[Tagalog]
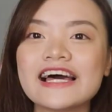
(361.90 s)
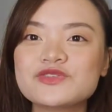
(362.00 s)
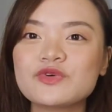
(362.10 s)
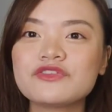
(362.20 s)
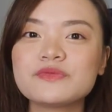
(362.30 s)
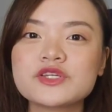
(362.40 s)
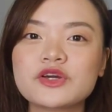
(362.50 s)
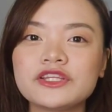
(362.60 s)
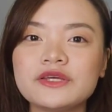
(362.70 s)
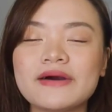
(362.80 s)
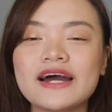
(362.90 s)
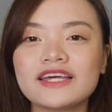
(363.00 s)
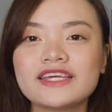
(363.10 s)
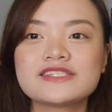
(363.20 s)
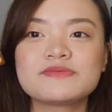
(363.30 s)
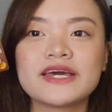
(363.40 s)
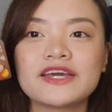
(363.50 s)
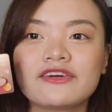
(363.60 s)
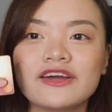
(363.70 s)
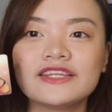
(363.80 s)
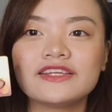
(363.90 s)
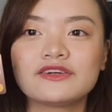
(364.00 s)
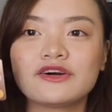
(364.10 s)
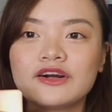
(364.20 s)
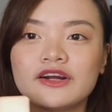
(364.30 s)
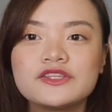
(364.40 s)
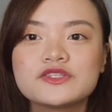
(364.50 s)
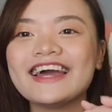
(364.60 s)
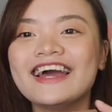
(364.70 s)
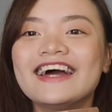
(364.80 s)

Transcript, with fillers: Last one from Security Bank is my credit cards.